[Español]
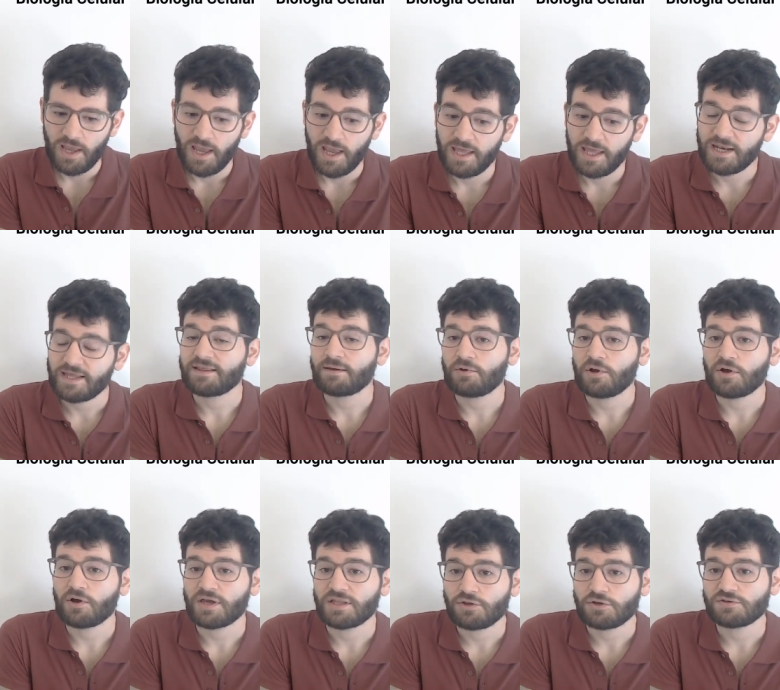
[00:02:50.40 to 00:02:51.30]
En este
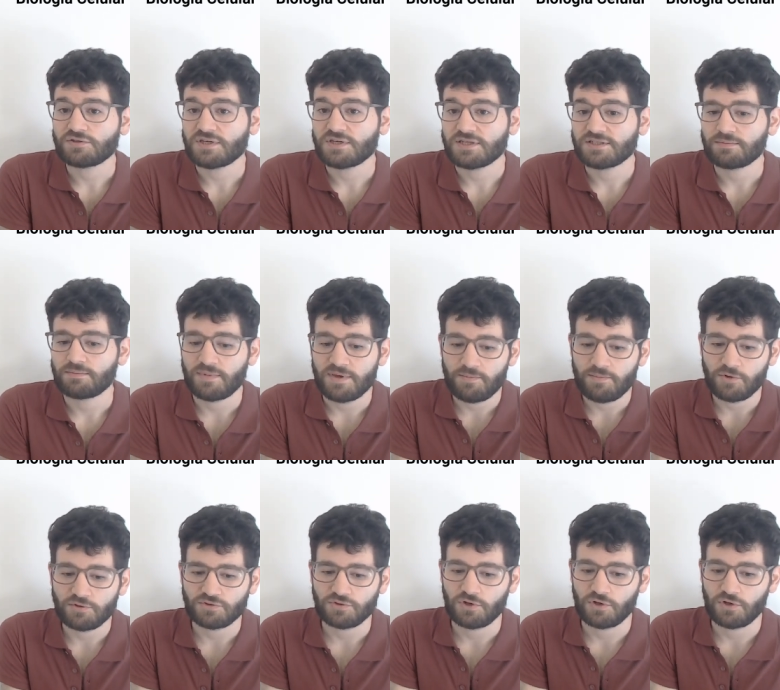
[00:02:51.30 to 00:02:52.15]
bloque entonces vimos